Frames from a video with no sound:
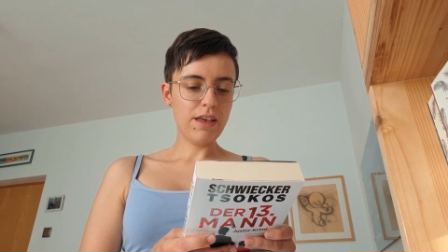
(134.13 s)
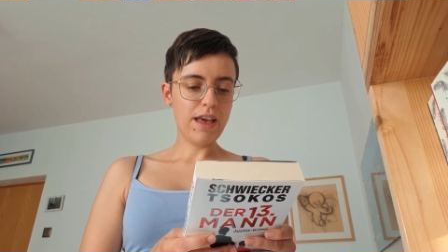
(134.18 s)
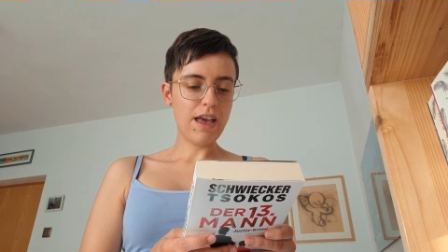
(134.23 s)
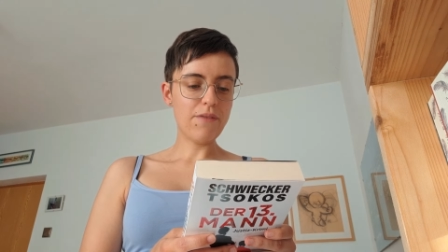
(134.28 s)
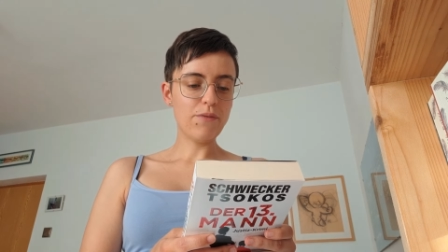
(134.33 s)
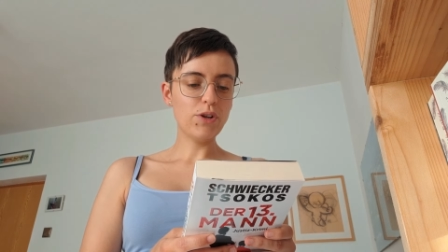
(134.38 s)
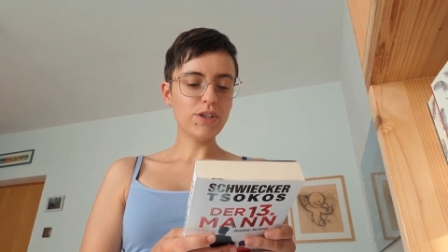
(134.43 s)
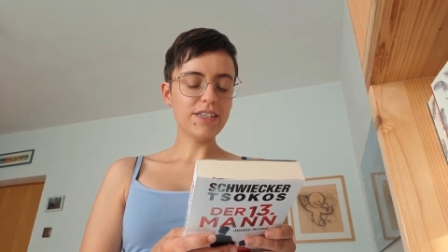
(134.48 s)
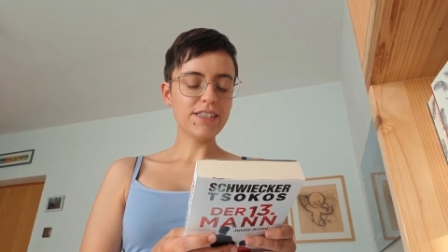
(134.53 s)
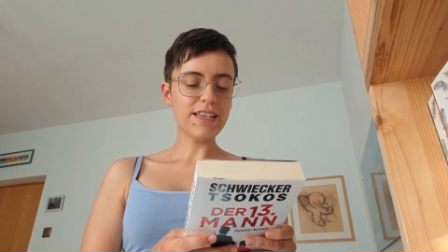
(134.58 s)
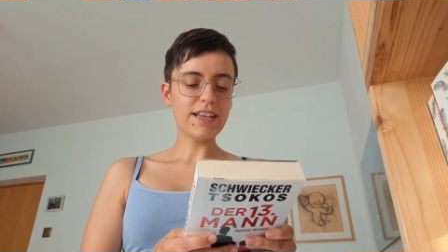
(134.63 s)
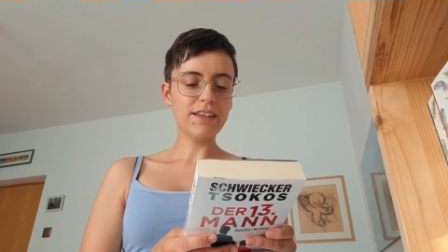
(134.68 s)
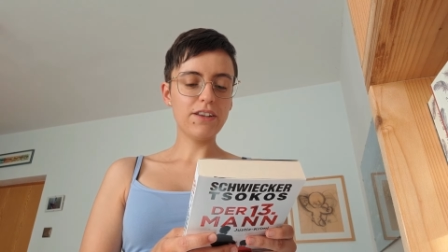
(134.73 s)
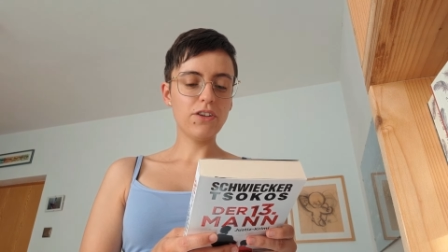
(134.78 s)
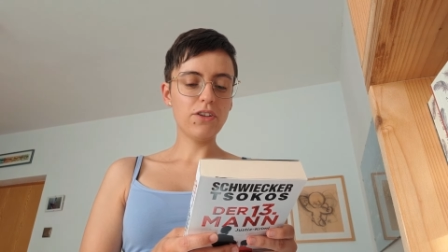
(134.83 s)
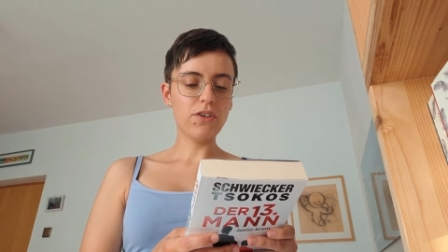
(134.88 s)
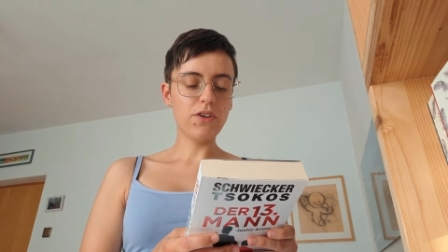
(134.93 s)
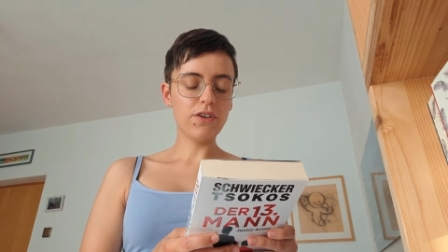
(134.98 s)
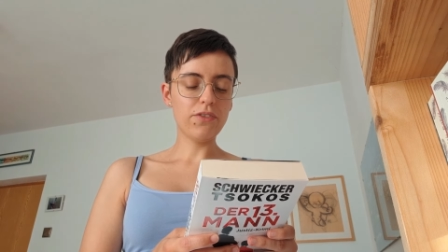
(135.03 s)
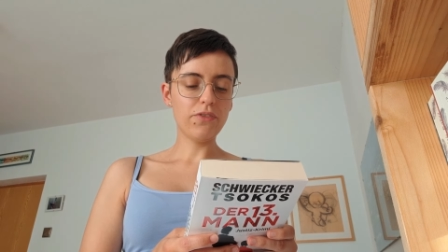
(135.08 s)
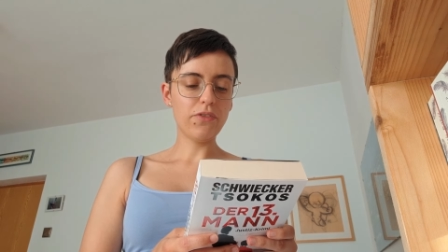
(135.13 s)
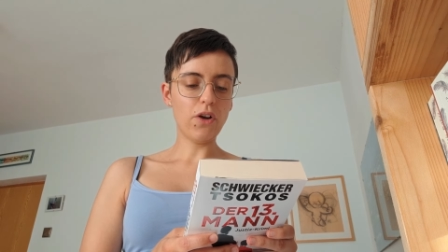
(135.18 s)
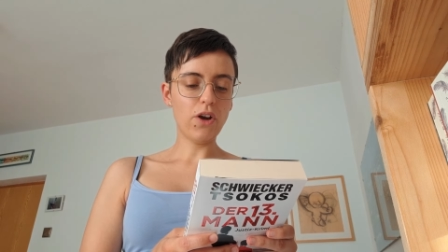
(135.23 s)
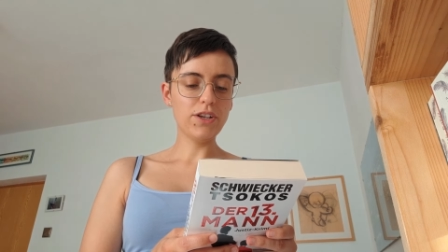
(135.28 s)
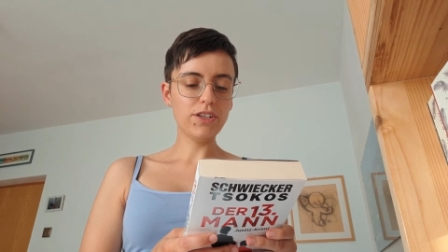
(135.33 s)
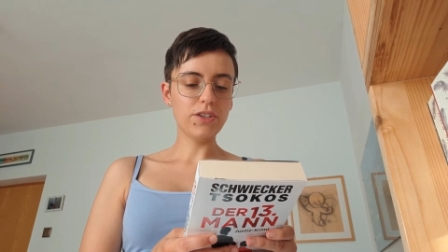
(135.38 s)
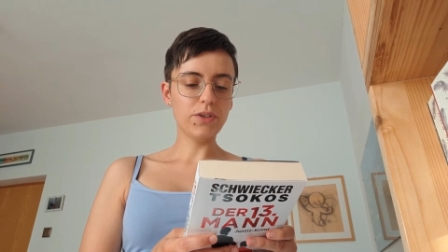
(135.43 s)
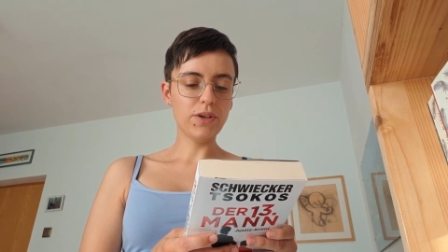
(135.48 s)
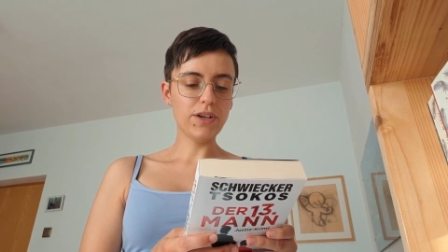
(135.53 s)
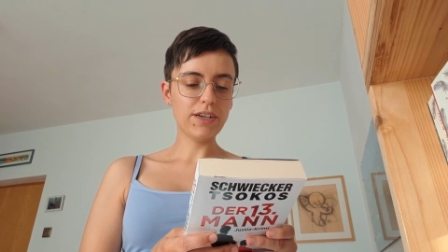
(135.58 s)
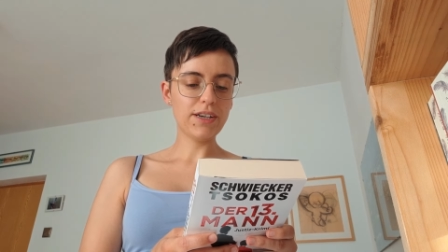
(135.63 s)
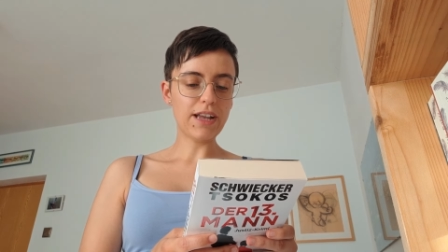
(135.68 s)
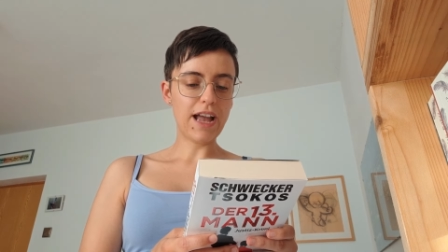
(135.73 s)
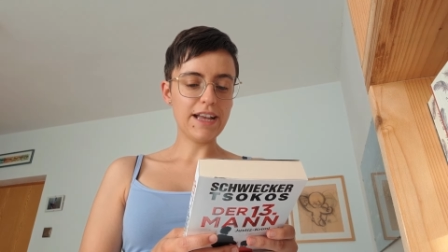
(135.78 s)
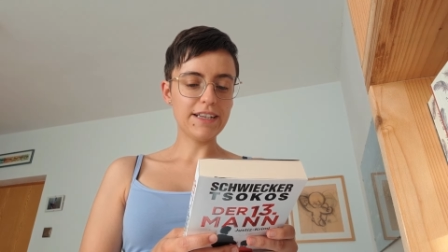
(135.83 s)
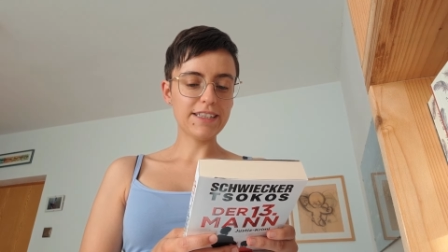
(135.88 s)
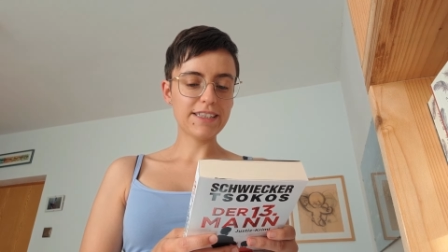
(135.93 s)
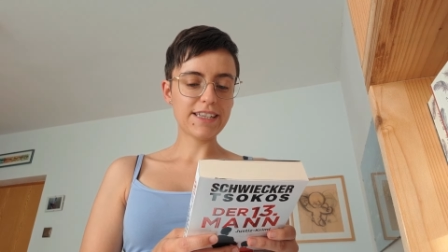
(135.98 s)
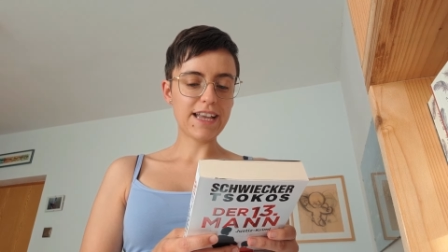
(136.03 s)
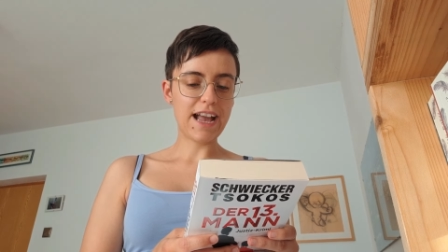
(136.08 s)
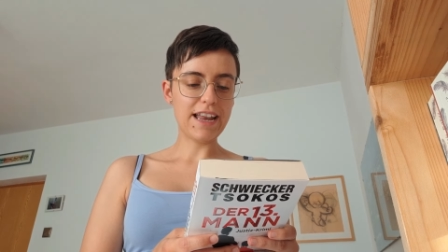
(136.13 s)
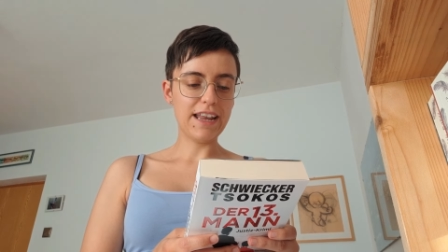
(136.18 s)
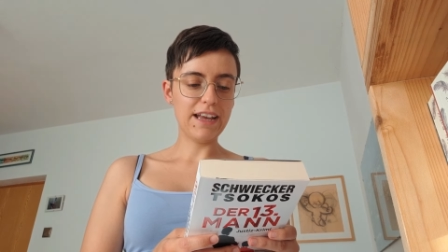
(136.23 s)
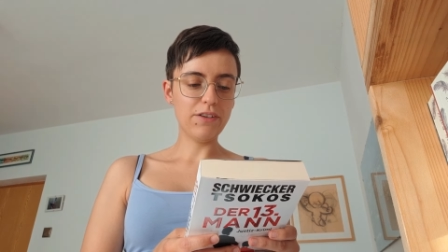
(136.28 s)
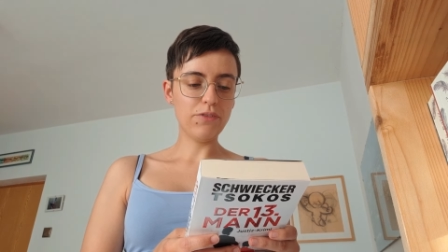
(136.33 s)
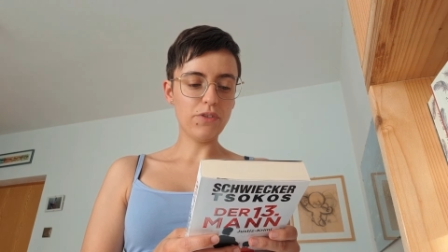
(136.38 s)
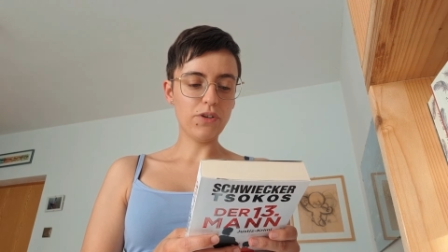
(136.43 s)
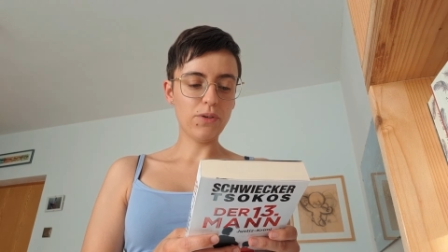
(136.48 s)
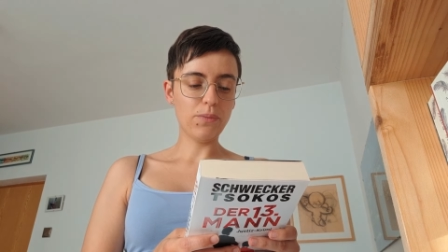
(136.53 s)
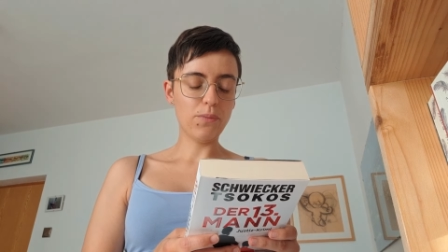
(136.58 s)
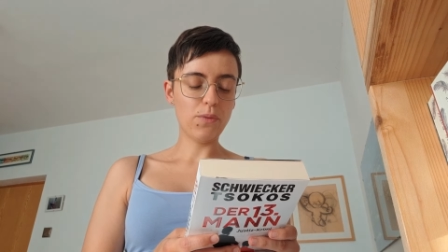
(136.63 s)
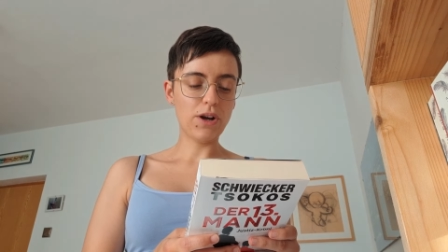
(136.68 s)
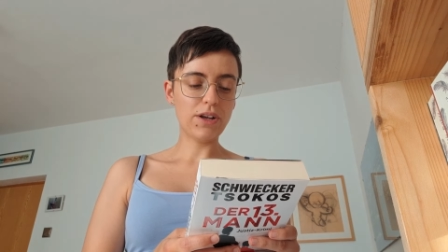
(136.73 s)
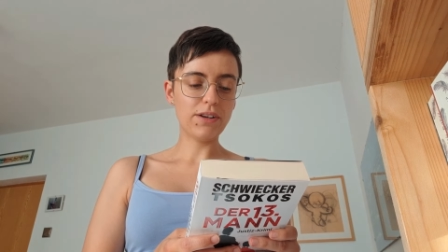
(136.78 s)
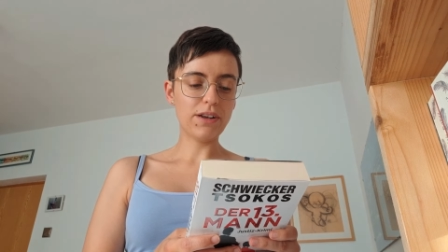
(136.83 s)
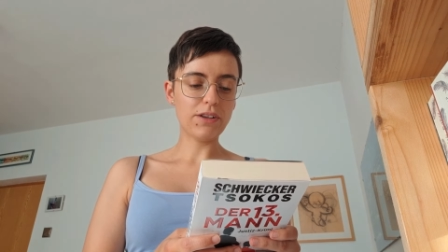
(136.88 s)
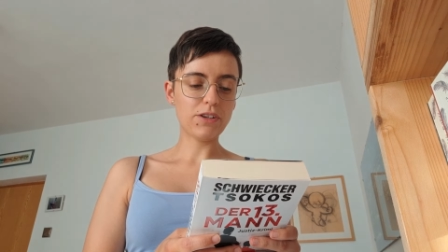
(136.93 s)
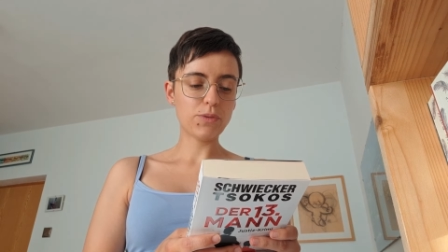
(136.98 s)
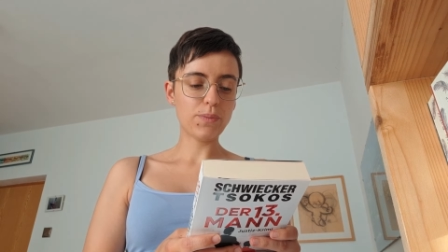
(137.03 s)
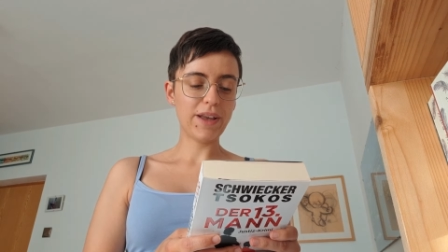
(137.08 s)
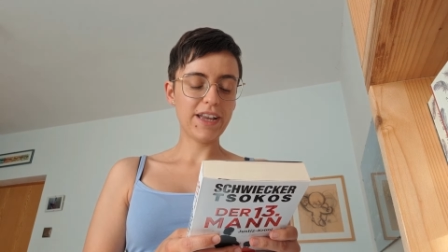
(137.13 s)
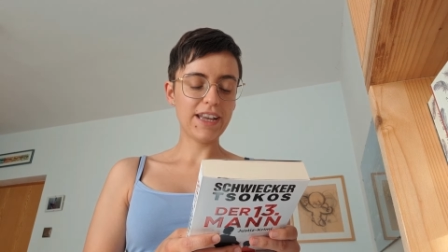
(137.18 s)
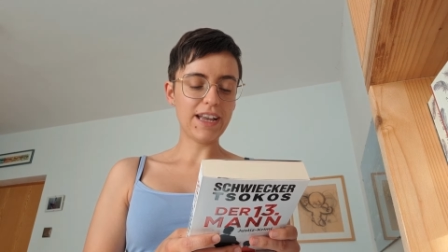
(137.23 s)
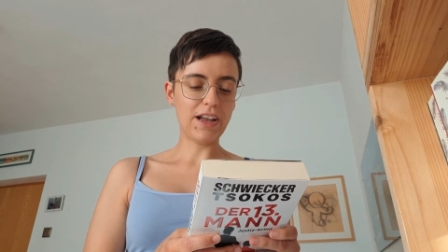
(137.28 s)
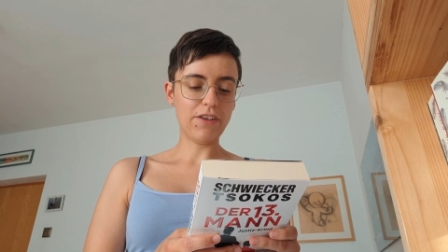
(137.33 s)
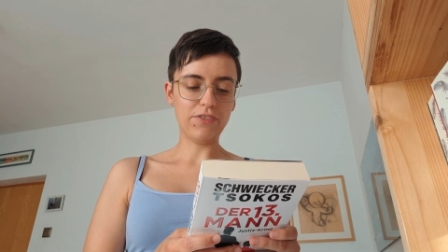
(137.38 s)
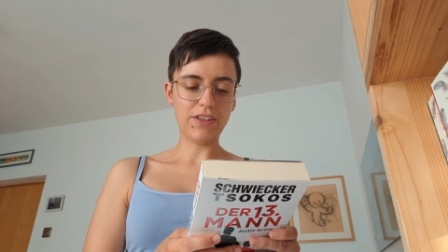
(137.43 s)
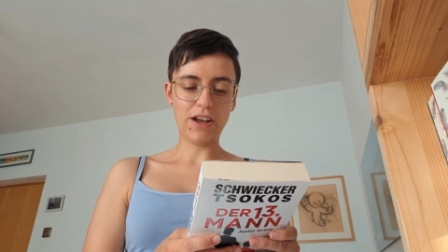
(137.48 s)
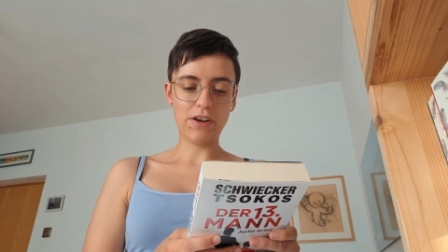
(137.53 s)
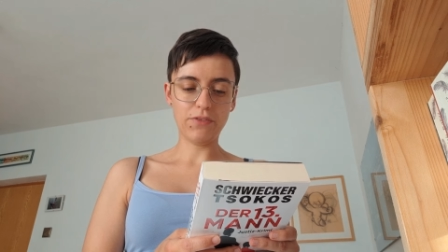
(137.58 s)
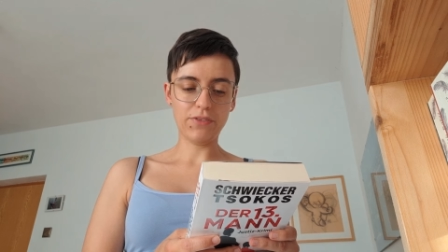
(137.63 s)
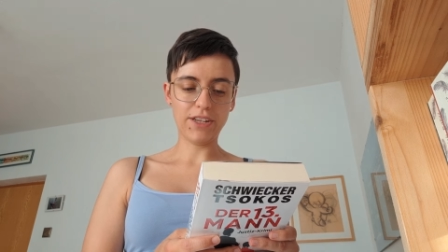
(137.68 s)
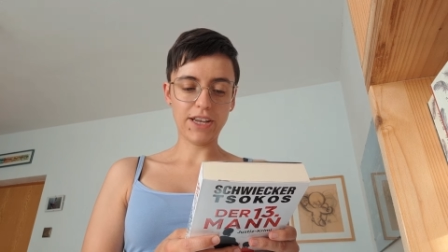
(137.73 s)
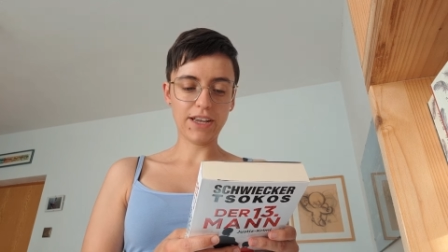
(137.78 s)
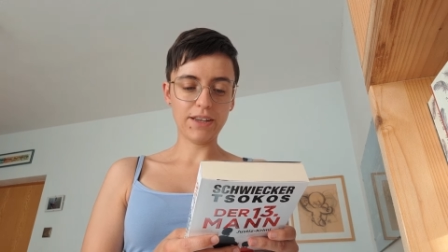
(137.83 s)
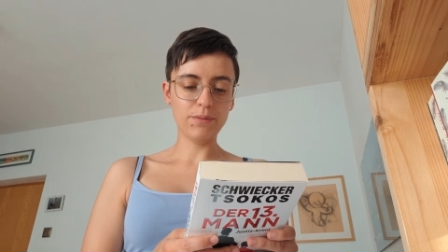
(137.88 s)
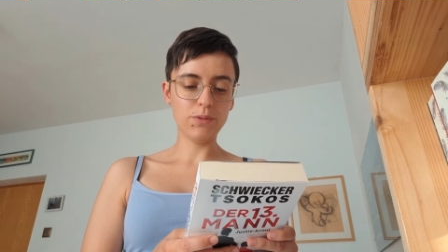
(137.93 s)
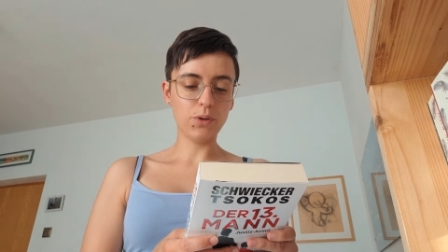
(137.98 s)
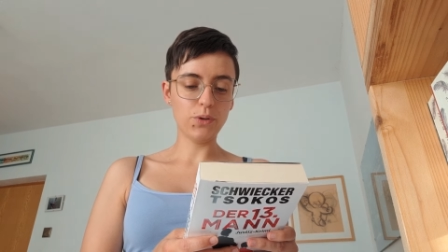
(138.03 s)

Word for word: Er wollte seinen Freund Jörg einen Skandal von einem Morner Sprengkraft aufdecken,